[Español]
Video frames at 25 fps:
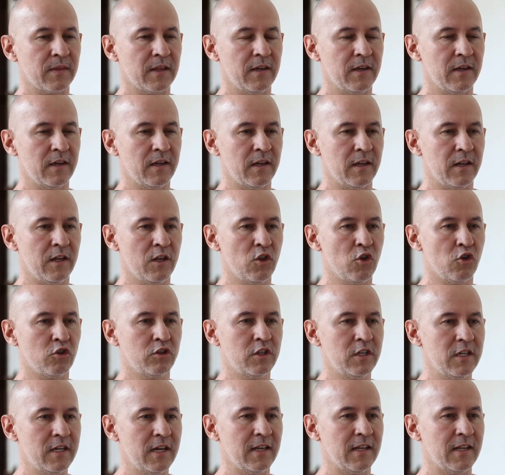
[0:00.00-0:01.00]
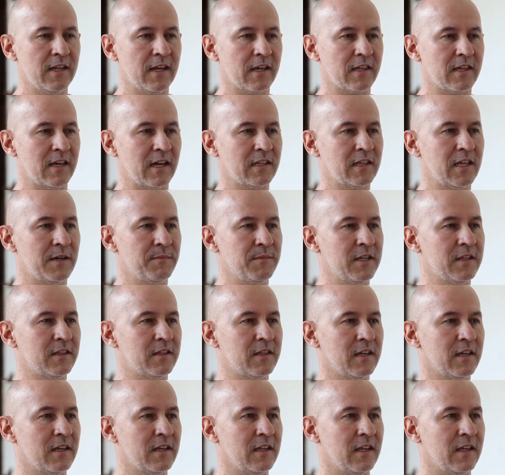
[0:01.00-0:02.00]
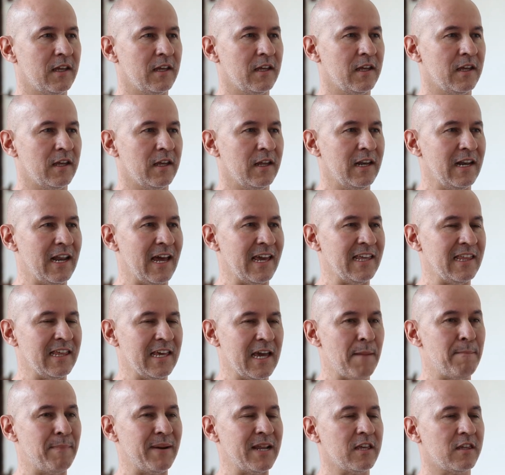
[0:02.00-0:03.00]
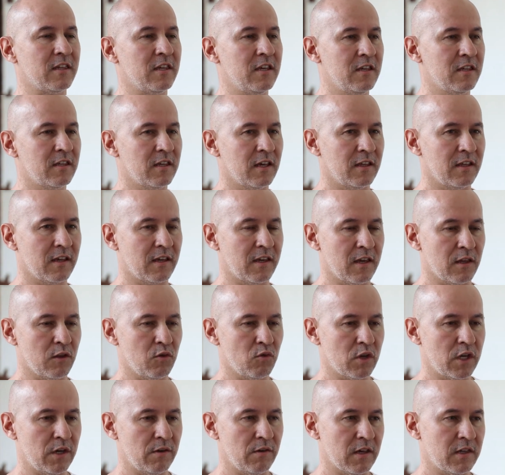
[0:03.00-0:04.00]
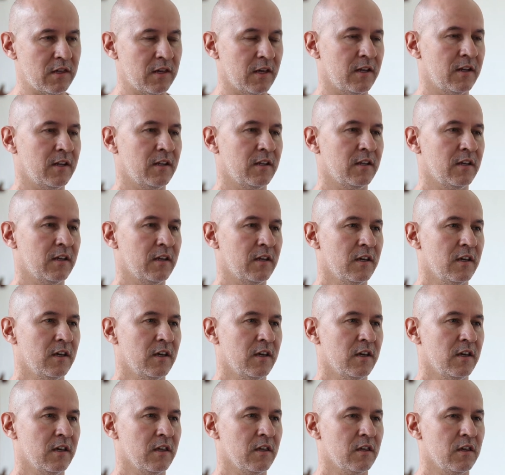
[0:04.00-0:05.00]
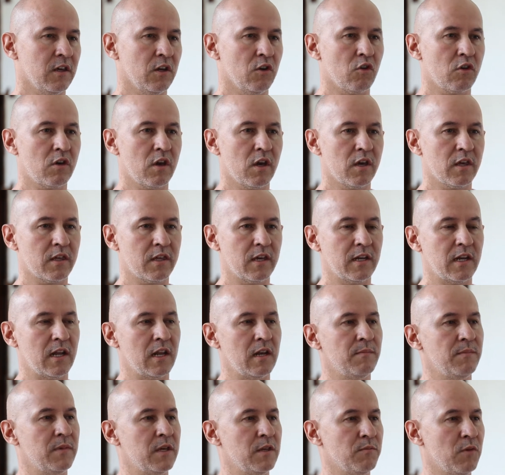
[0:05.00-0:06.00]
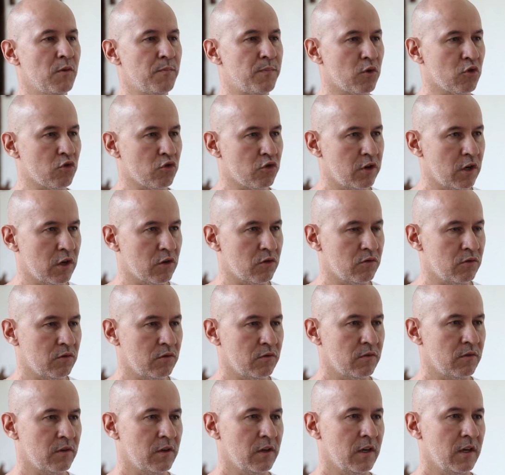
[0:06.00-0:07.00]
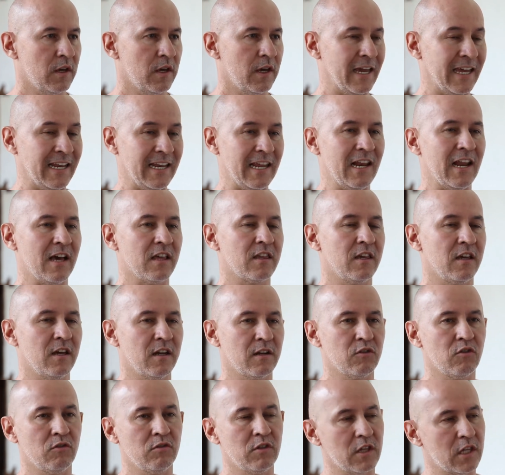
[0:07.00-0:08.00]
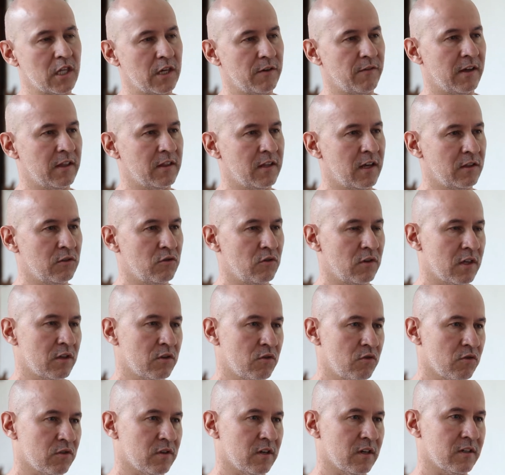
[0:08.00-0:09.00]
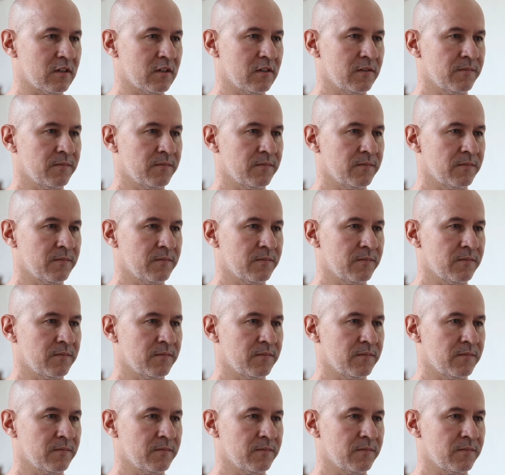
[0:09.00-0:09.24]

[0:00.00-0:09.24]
eh, no tiene exactamente eh, la idea precisa de qué es lo que va a hacer, sino que es en el mismo proceso, en el hacer donde se van dando las cosas.